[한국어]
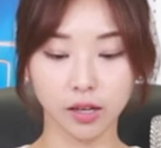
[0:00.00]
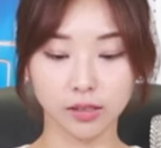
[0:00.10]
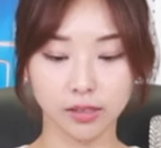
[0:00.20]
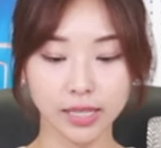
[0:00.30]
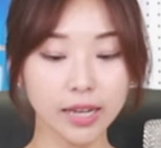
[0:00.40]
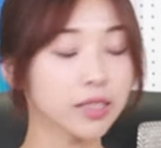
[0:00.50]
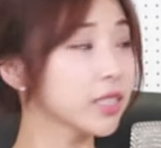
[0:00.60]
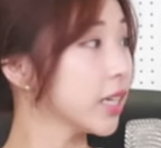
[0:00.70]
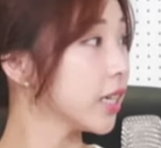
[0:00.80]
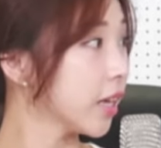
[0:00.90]
그 사이드
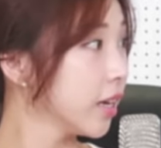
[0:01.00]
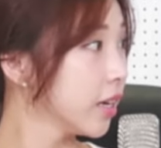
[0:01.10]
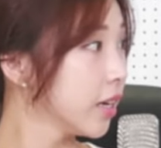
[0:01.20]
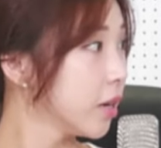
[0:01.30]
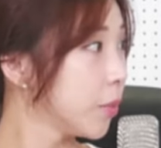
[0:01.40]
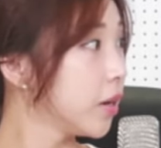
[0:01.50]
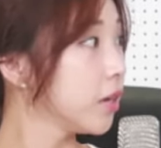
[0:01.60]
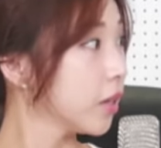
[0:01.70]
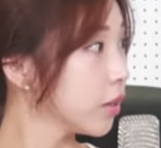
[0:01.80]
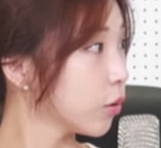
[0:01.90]
체인에
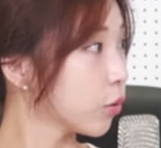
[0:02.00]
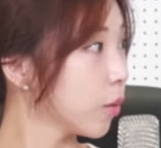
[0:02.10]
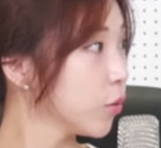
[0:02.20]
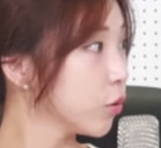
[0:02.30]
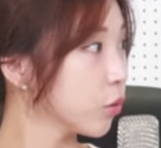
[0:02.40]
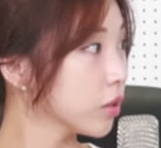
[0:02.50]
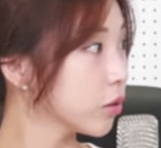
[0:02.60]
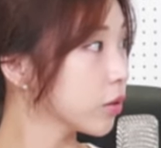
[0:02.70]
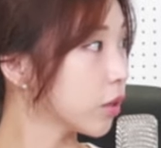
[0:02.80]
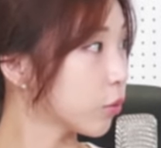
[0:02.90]
밸리데이터로 합류도
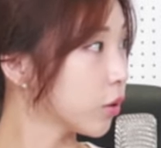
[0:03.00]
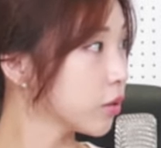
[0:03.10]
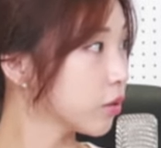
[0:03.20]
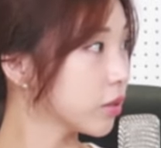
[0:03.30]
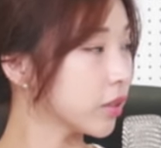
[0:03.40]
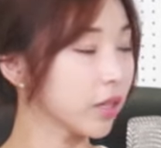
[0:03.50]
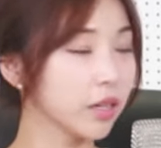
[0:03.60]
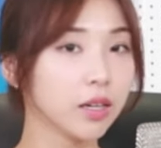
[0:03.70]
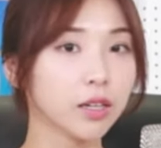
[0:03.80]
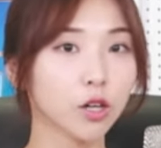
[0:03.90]
하셨다고 하셨는데,
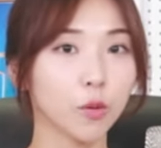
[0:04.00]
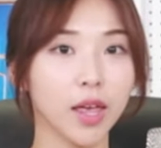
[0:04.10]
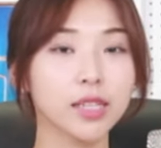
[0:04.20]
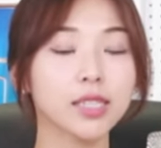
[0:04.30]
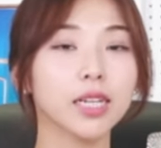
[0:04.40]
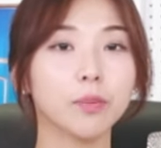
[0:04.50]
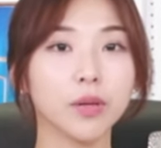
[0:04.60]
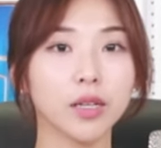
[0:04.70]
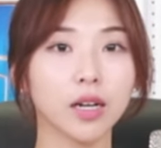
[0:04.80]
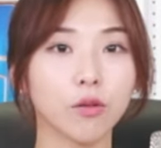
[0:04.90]
그럼
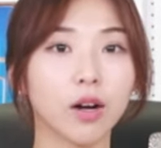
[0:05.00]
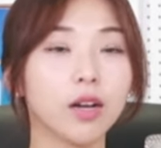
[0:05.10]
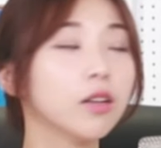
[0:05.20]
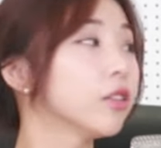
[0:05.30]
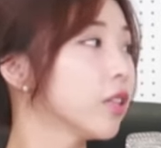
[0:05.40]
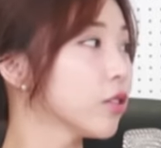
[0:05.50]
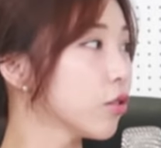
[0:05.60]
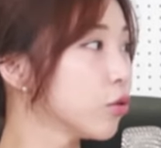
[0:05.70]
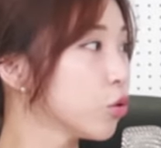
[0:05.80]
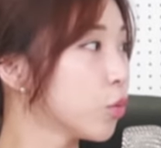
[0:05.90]
XRP랑
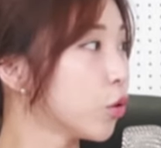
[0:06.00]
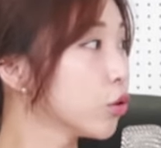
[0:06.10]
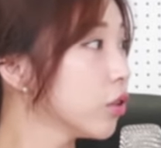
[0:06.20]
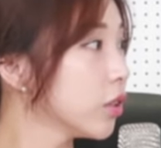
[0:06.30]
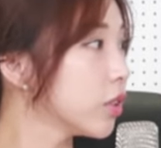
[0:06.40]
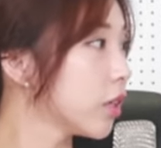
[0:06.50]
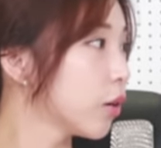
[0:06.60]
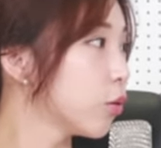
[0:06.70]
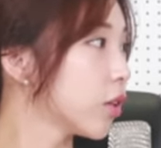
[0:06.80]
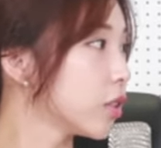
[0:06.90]
관련돼서는 좀 어떤 일을
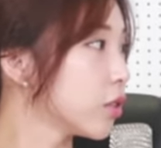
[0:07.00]
하고 계신